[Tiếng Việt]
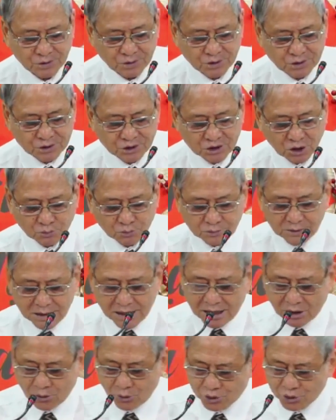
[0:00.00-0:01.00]
Trong
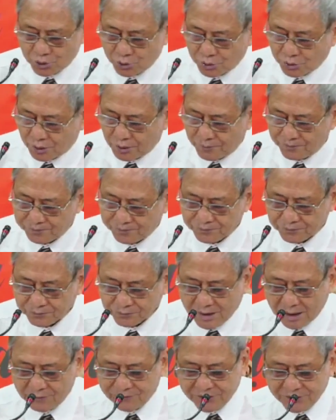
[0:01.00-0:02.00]
nhà của Chúa,
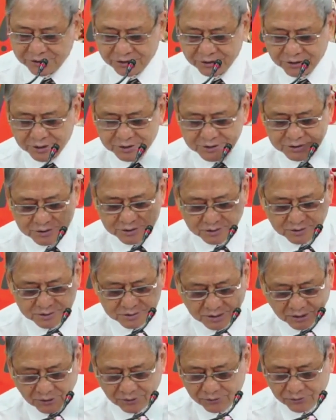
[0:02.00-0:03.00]
David được sức
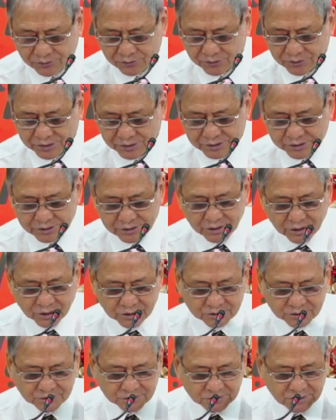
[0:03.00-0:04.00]
giàu,
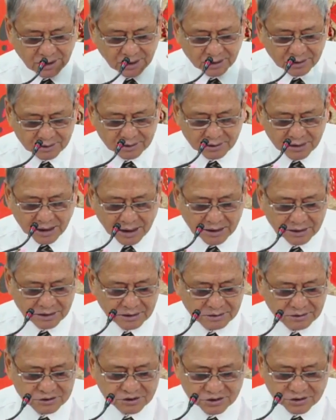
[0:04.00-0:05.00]
được thết
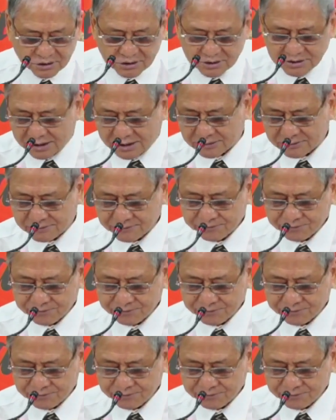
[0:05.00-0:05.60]
đãi dư dật.